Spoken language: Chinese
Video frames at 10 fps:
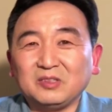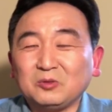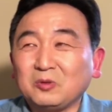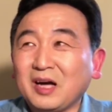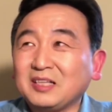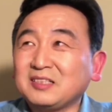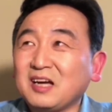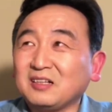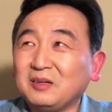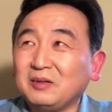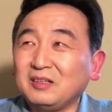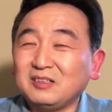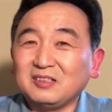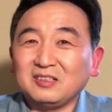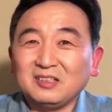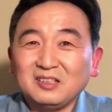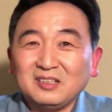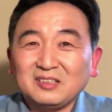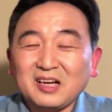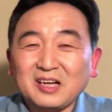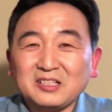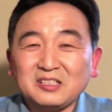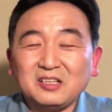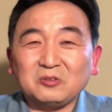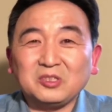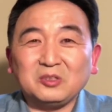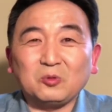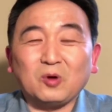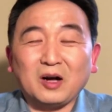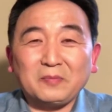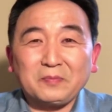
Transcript: 温度还上了大概十六七度啊。